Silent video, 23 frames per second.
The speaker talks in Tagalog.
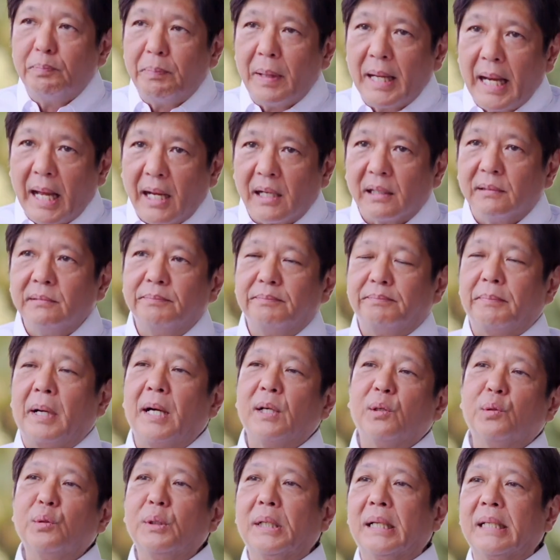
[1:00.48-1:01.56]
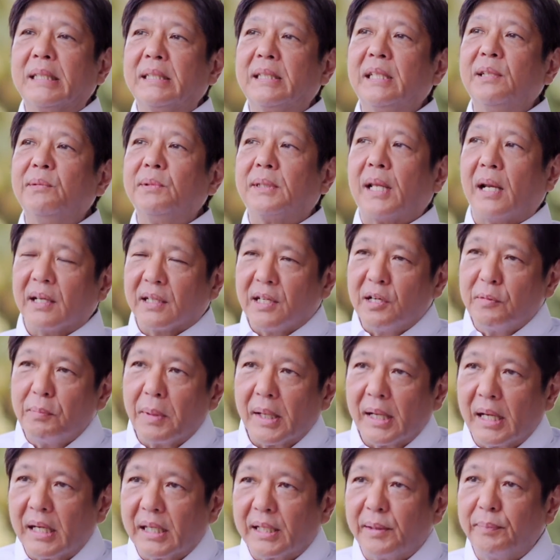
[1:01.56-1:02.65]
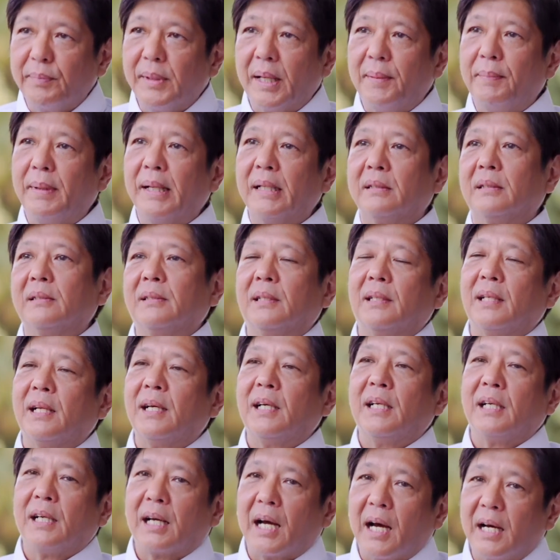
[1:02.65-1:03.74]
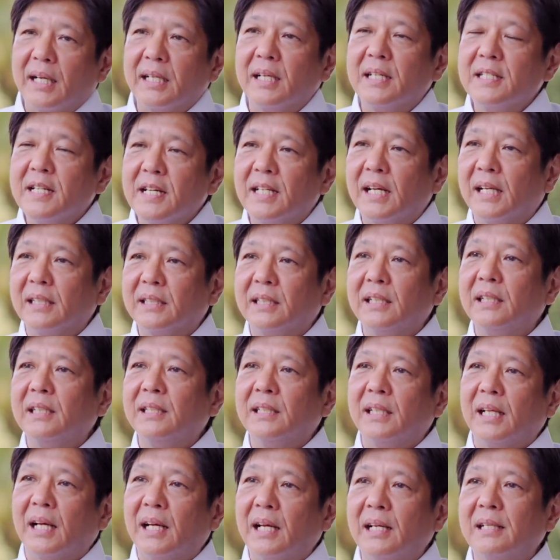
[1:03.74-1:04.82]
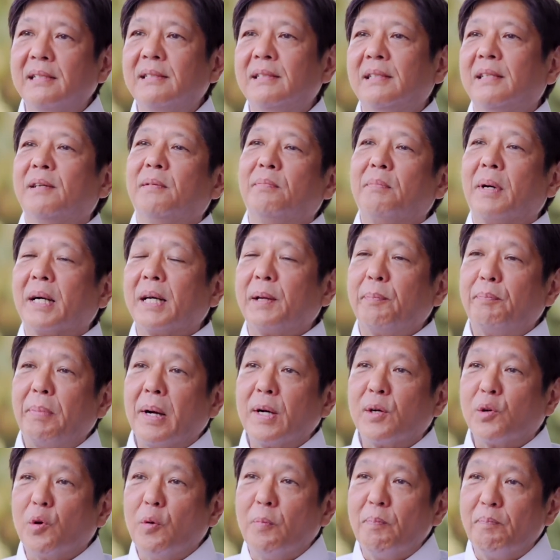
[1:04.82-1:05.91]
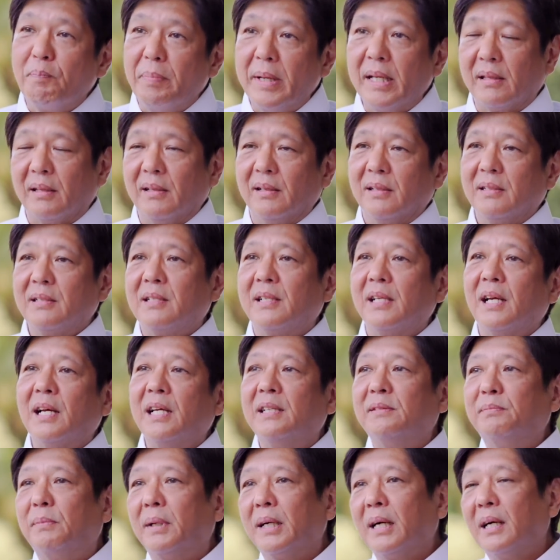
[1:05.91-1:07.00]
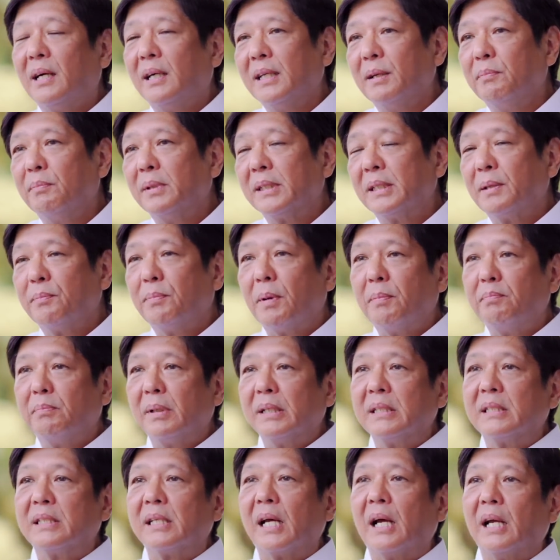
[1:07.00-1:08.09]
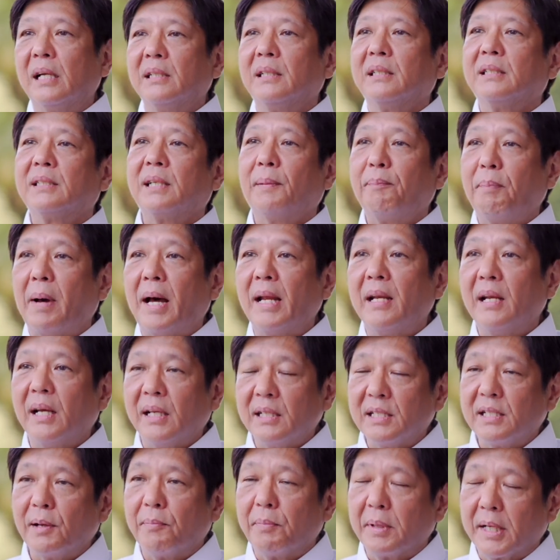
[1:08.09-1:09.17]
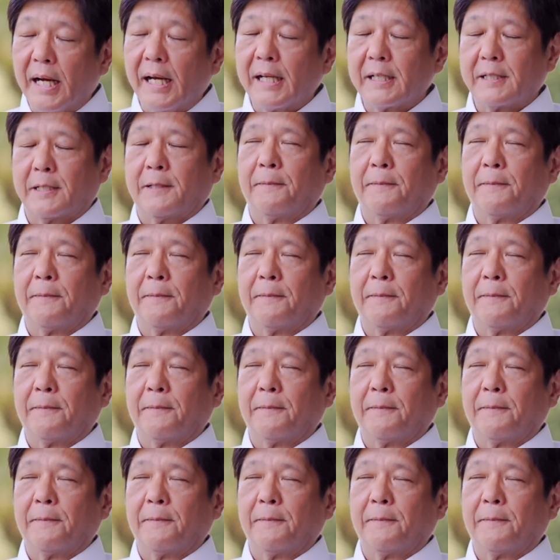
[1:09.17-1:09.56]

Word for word: pa lang bago natin talagang mararamdaman na kaya na natin na makipag-compete sa mga iba't ibang bansa sa palay, sa bigas.